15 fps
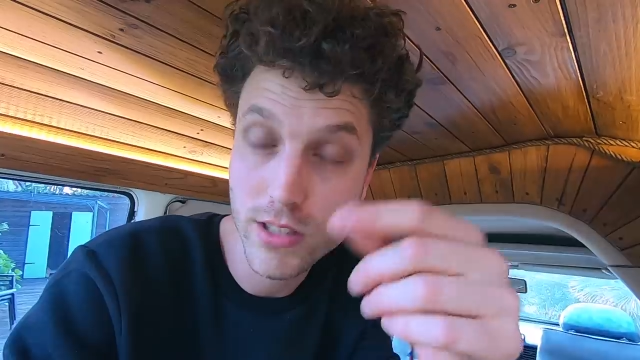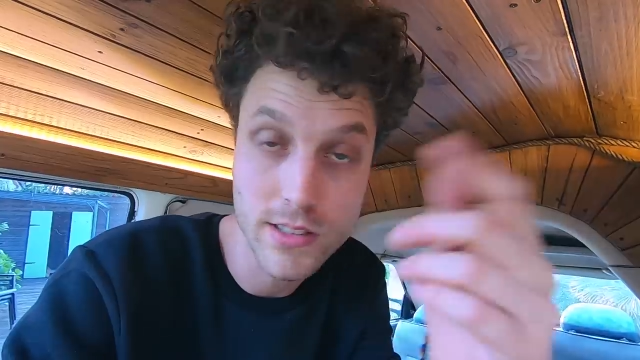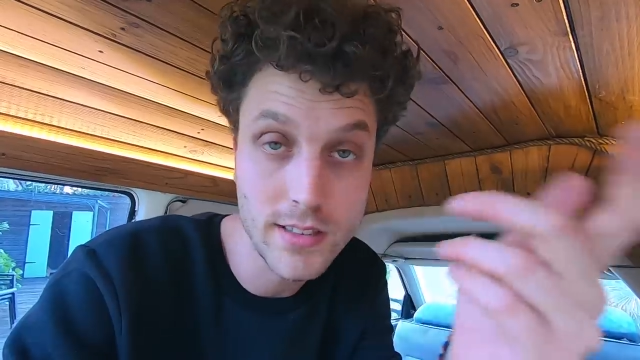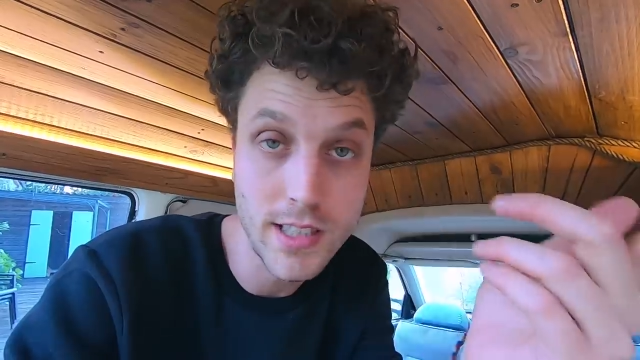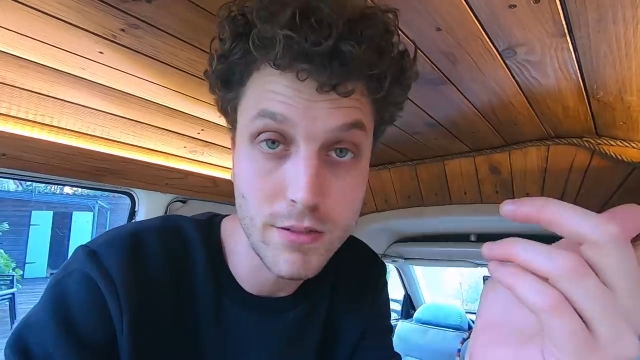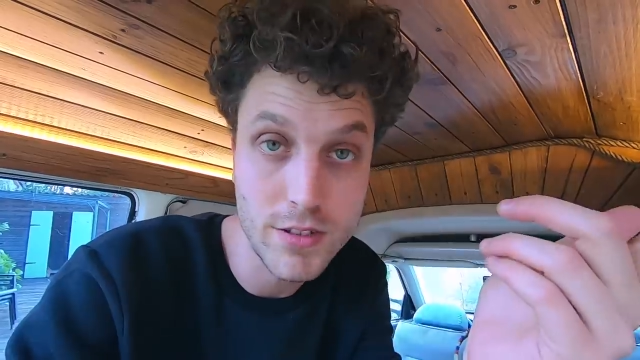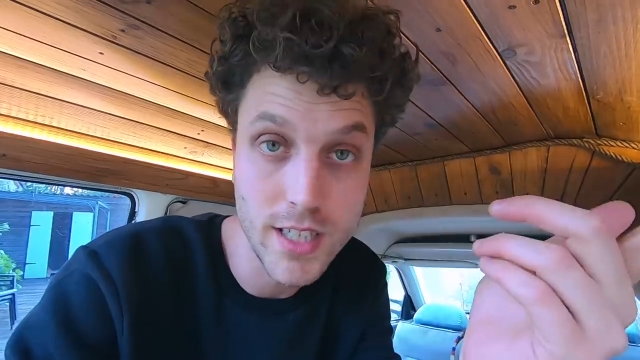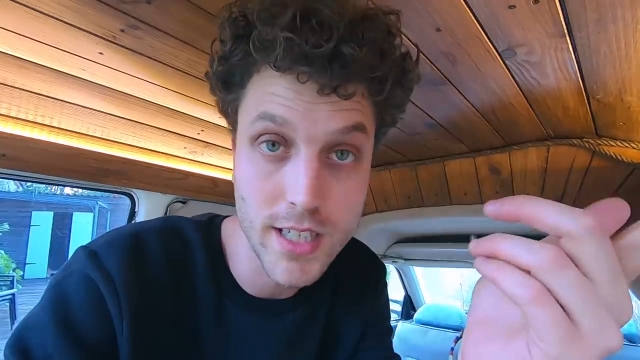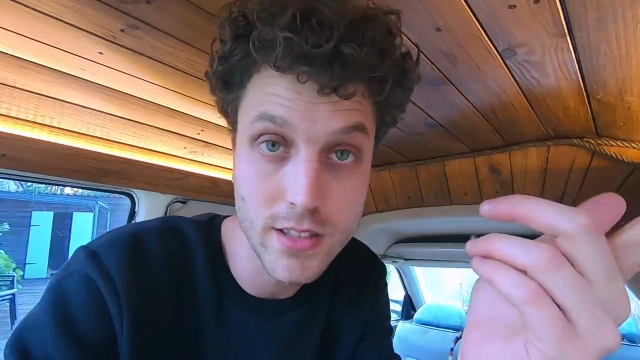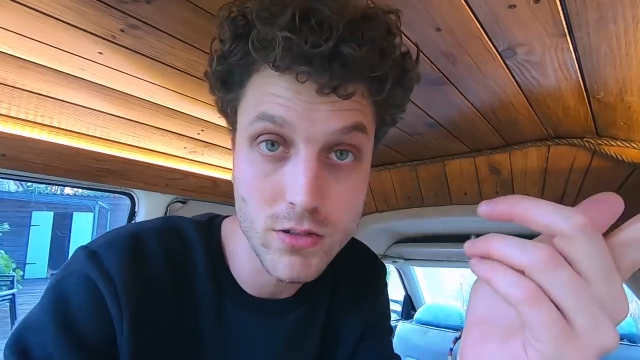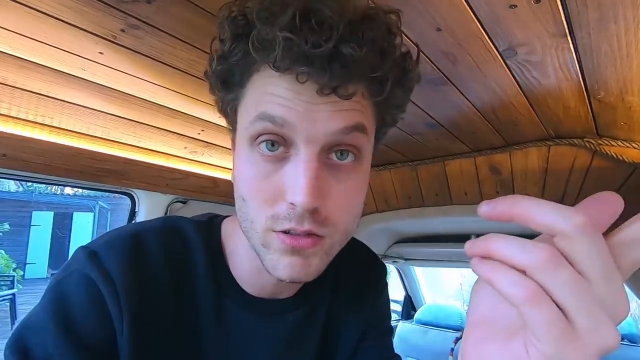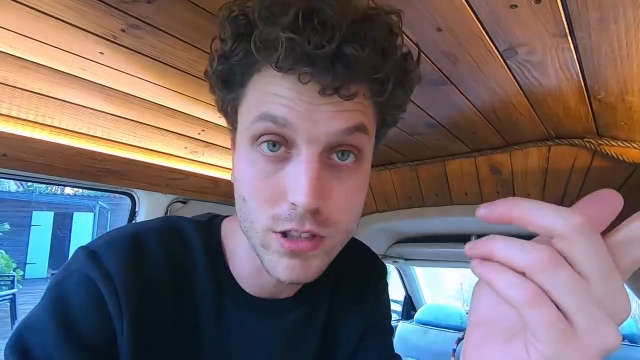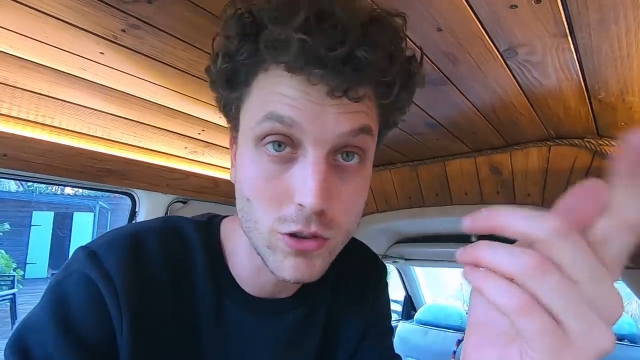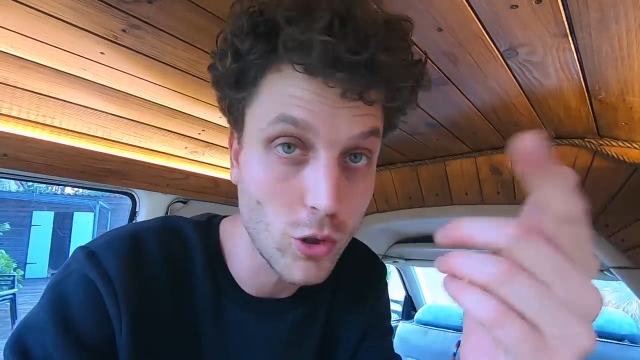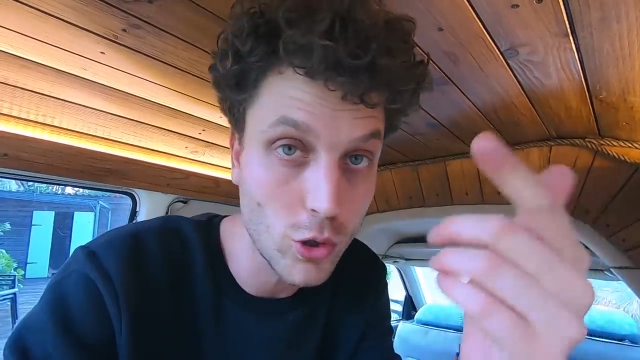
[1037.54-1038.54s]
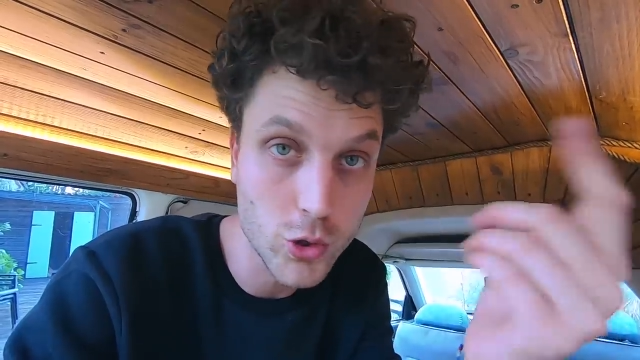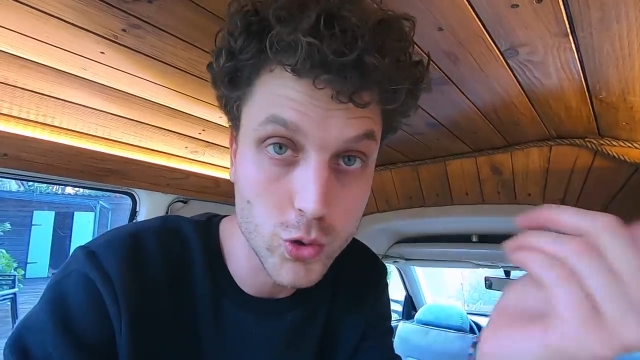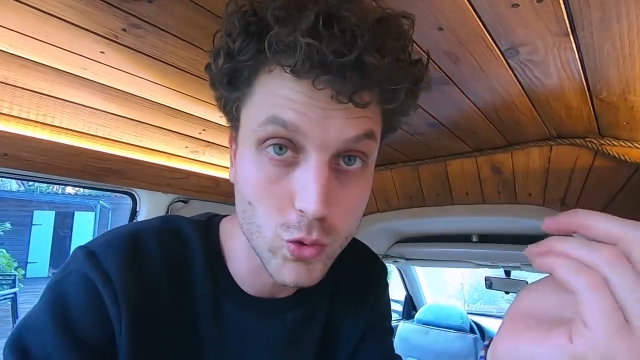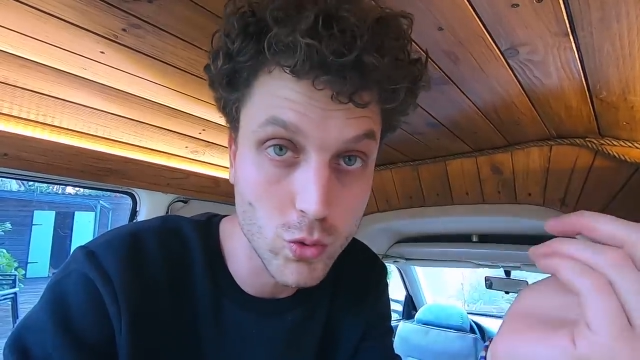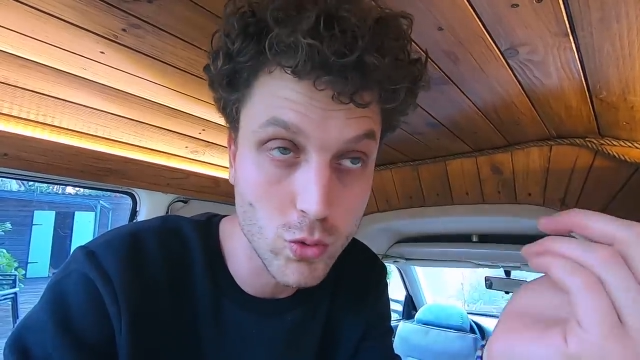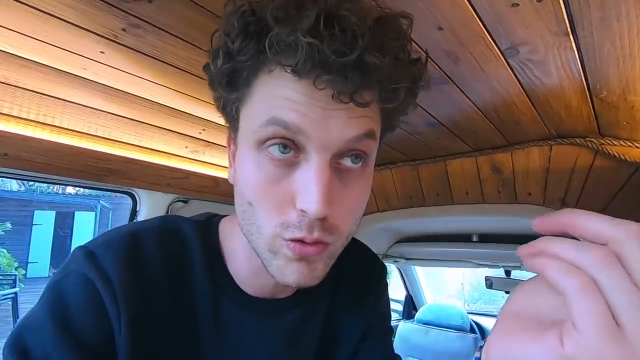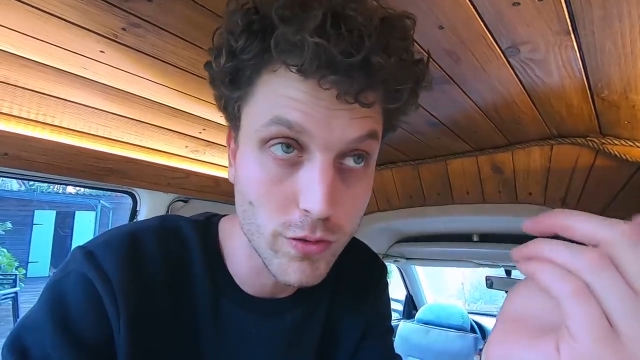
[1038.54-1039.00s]
des serviettes, des
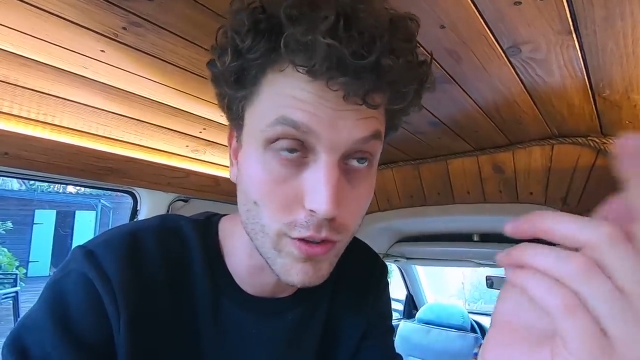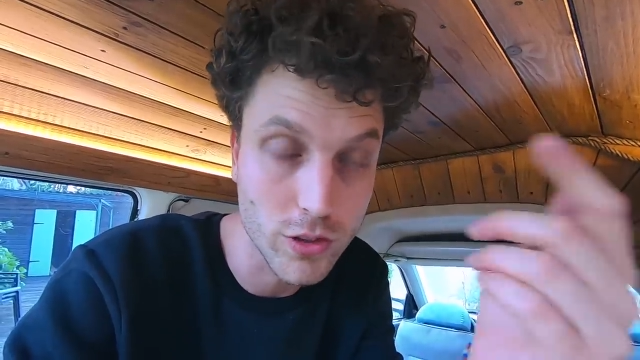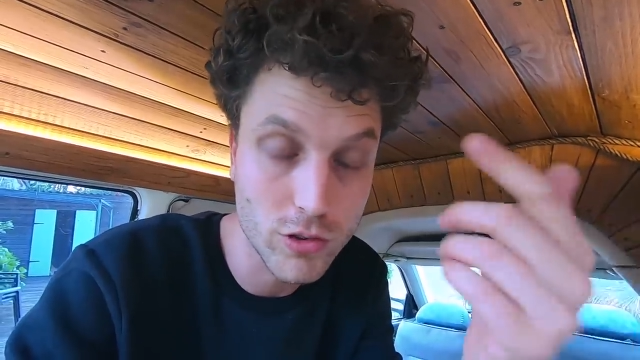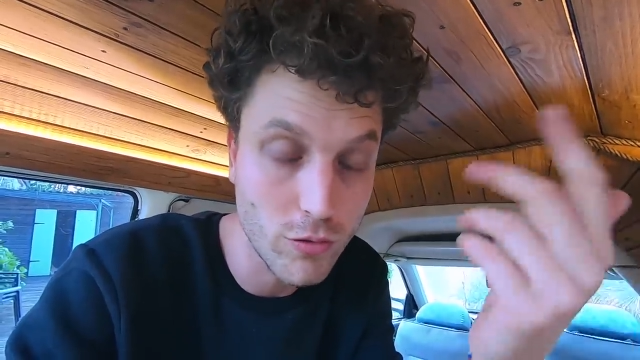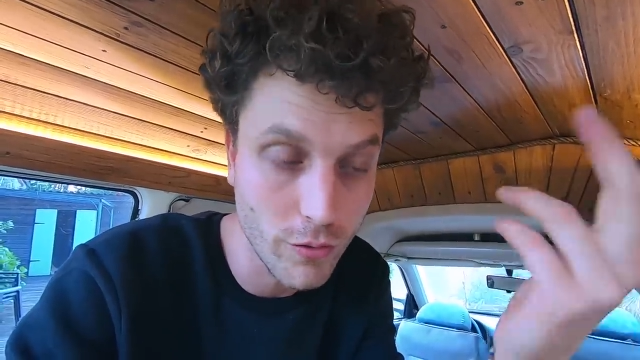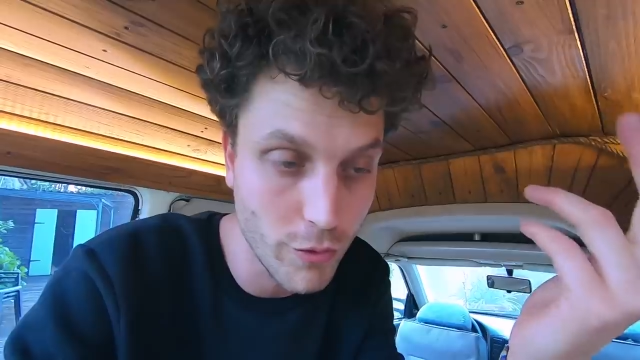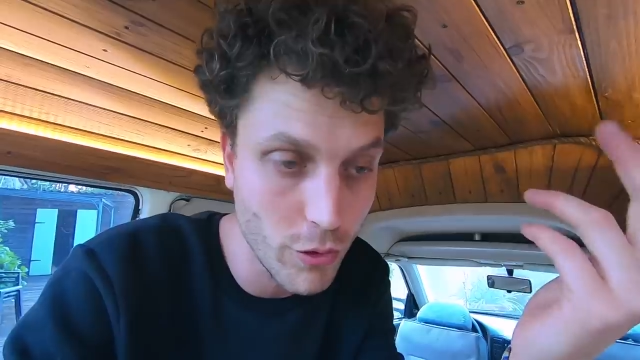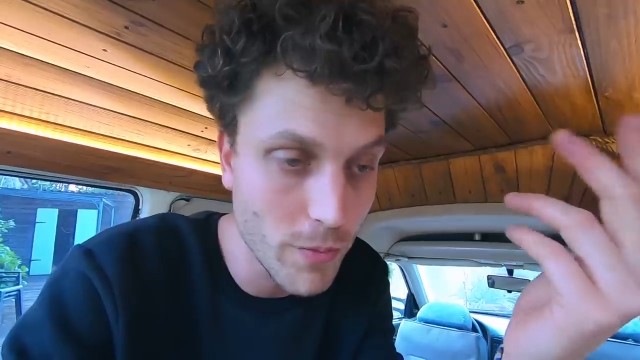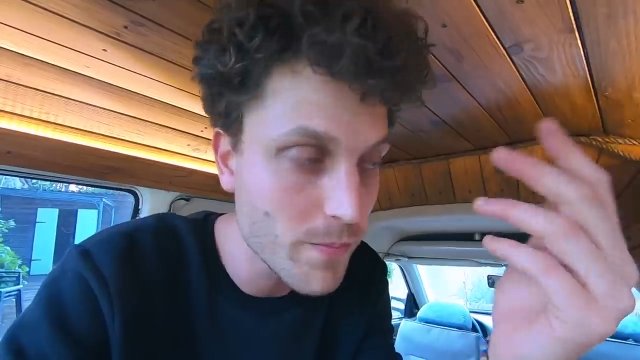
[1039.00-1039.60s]
torchons, enfin ce qu'on veut.